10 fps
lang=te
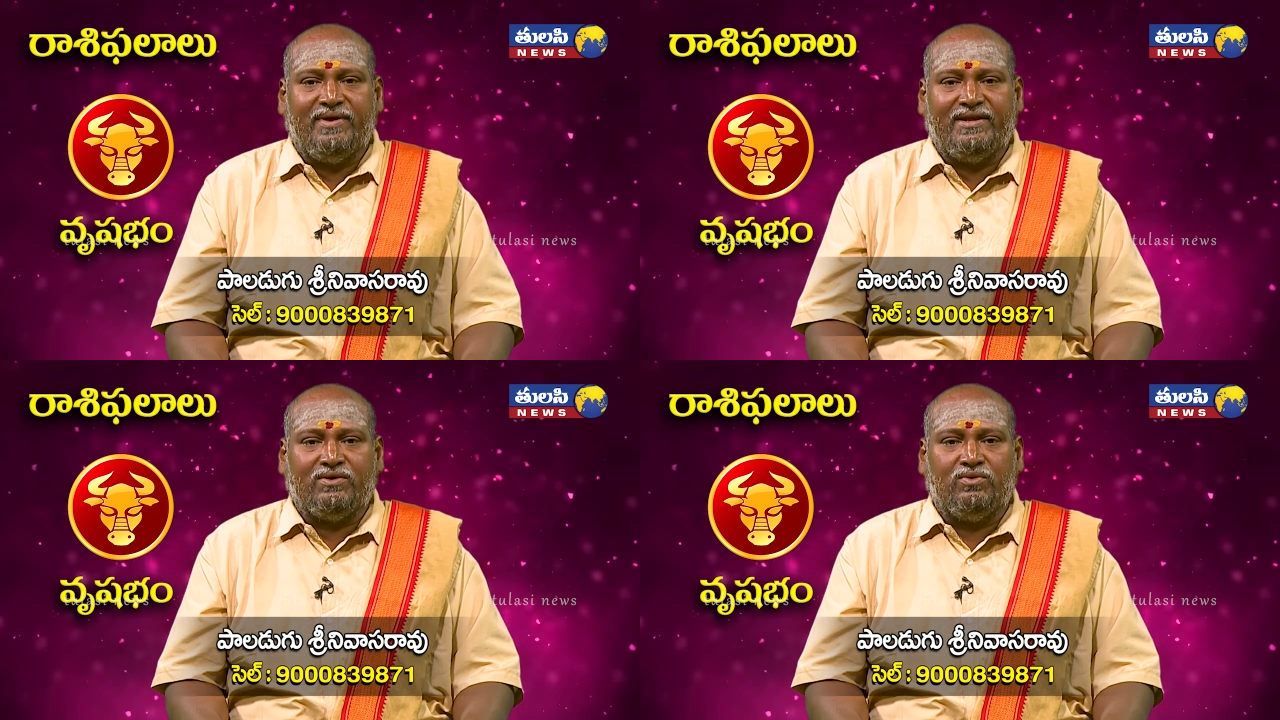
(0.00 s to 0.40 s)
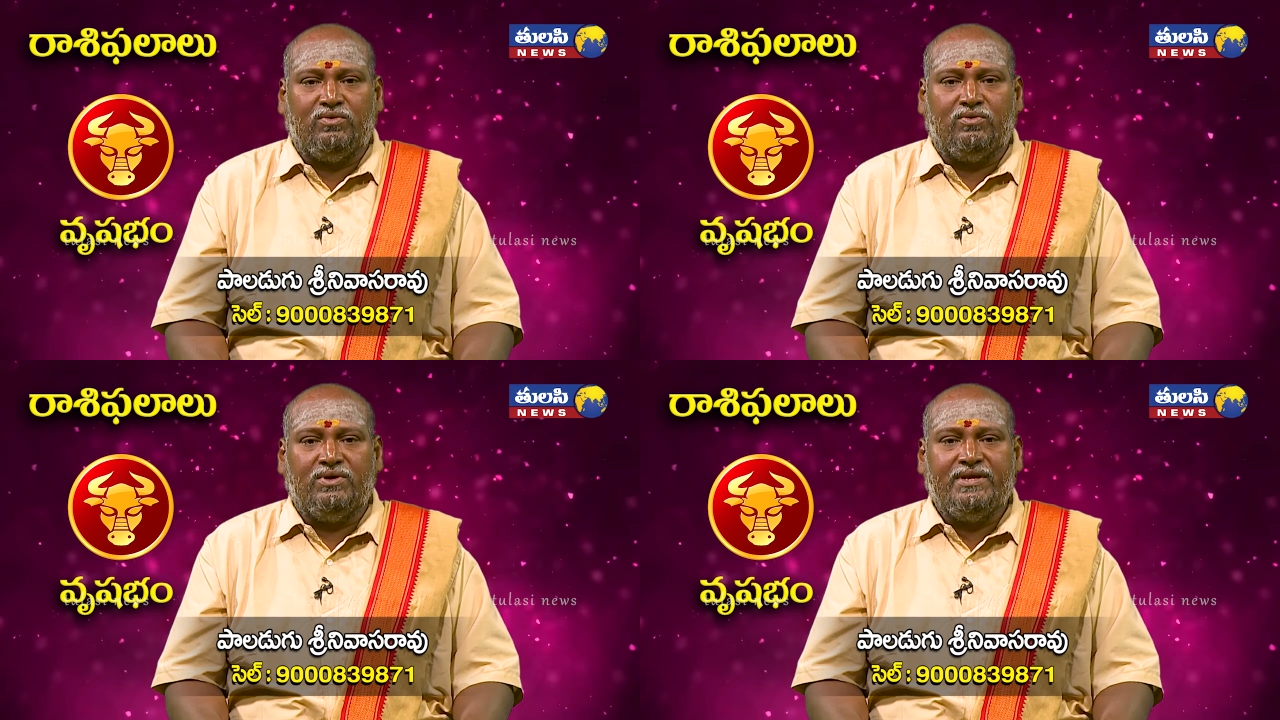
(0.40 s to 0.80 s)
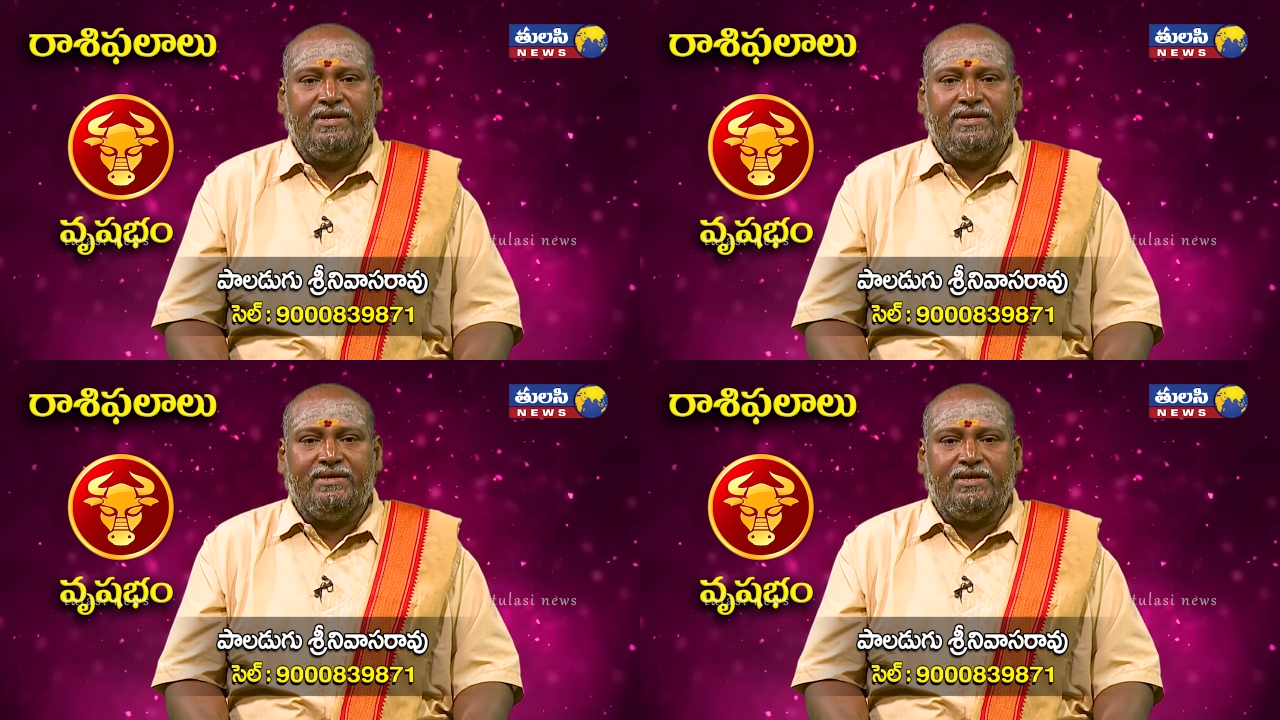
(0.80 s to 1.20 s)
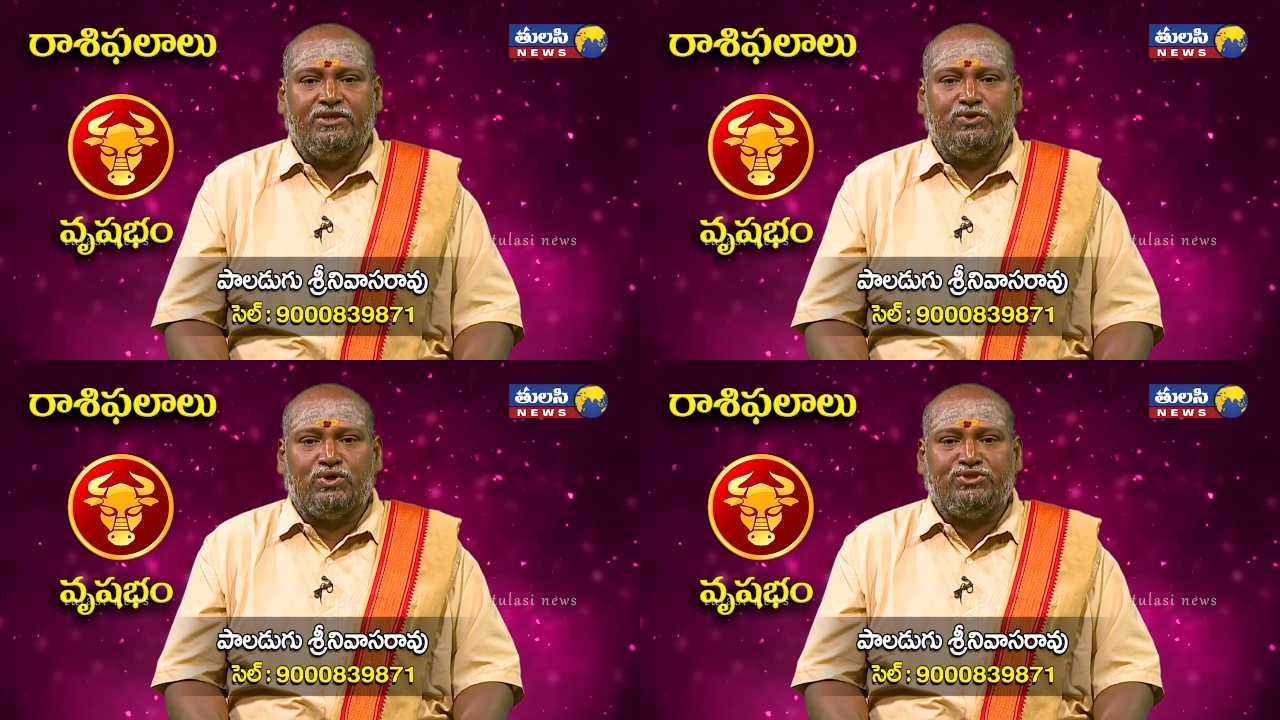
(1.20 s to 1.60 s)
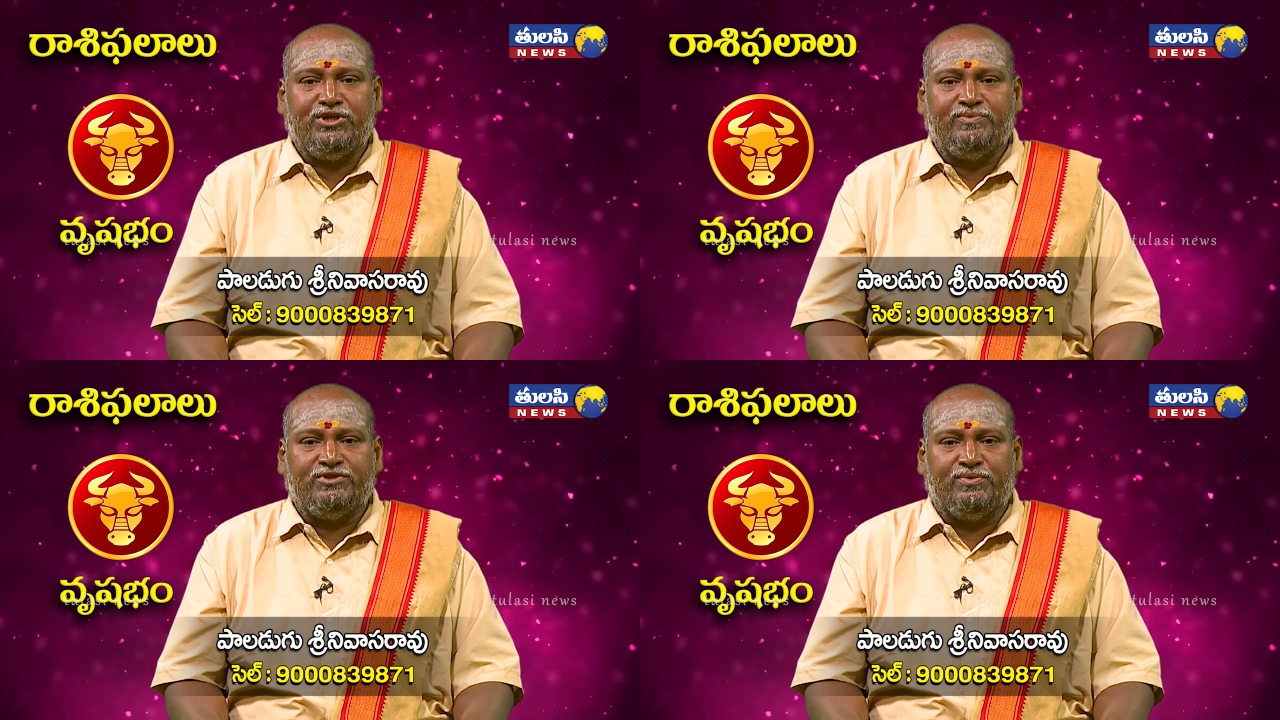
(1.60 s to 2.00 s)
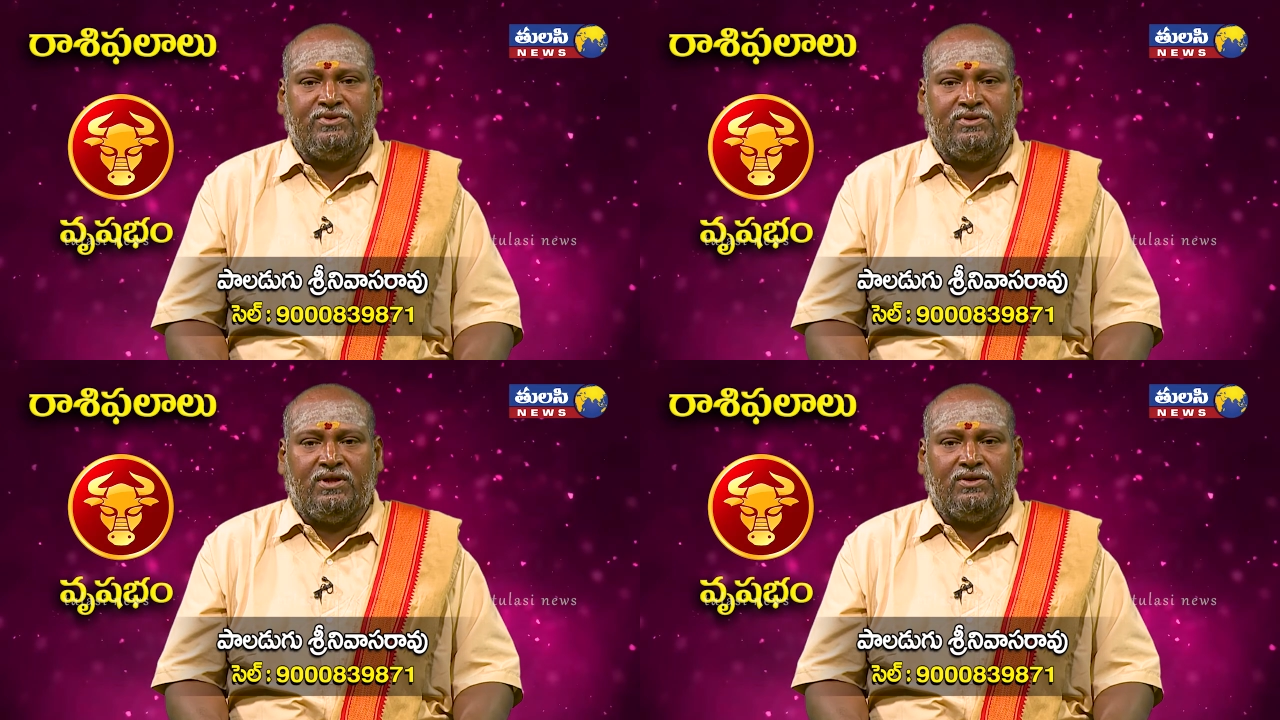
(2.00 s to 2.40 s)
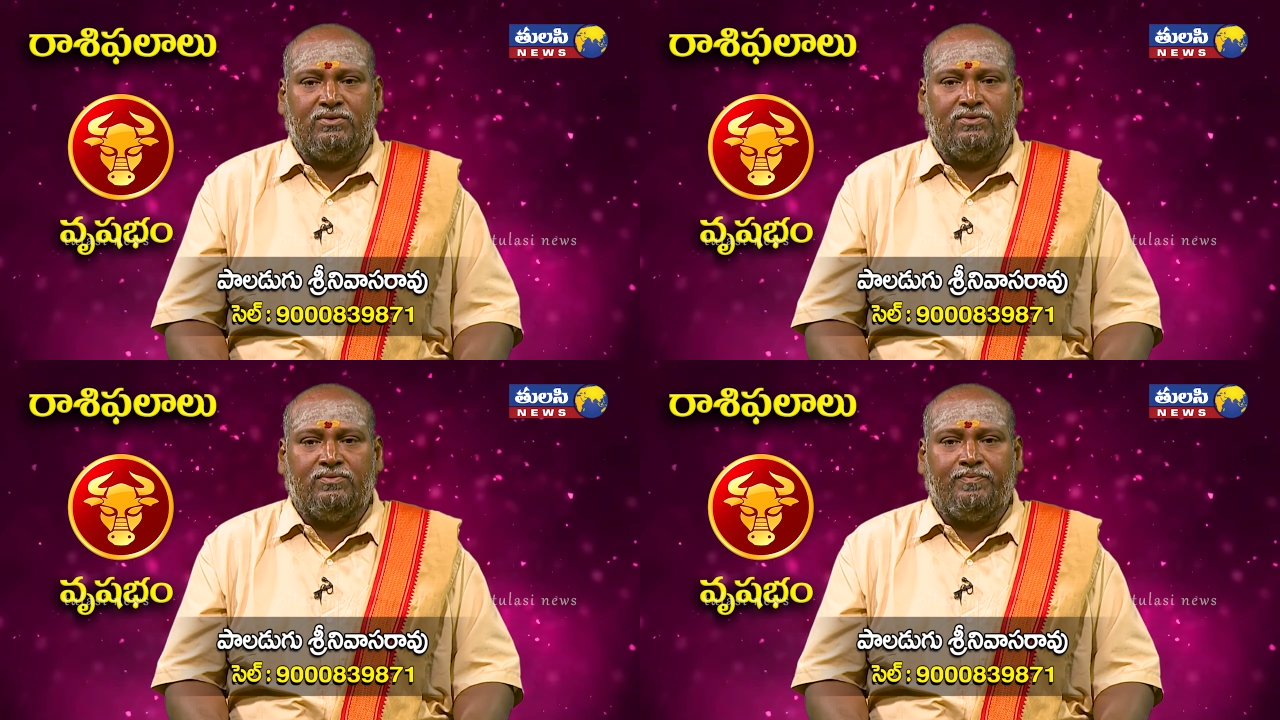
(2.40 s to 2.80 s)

మేరకు ఈ జోష్యం చెబుతున్నాను